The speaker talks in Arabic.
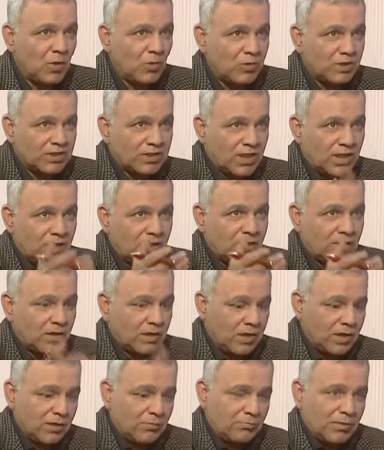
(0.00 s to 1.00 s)
مريف ريف
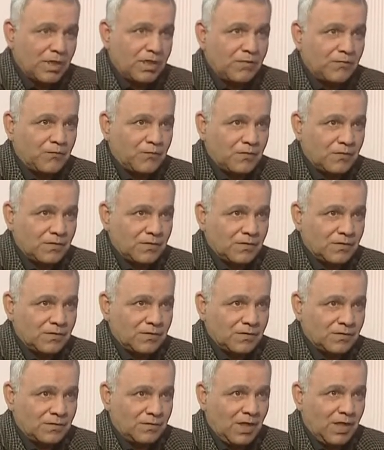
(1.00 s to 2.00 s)
آه، حلب
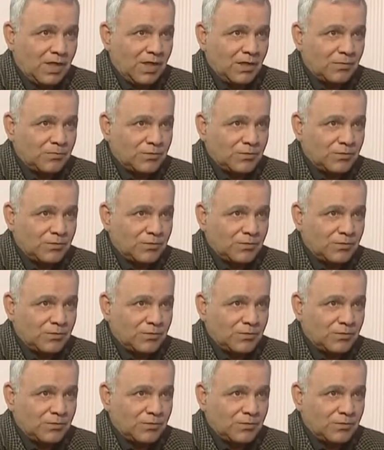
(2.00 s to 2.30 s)
الشرقي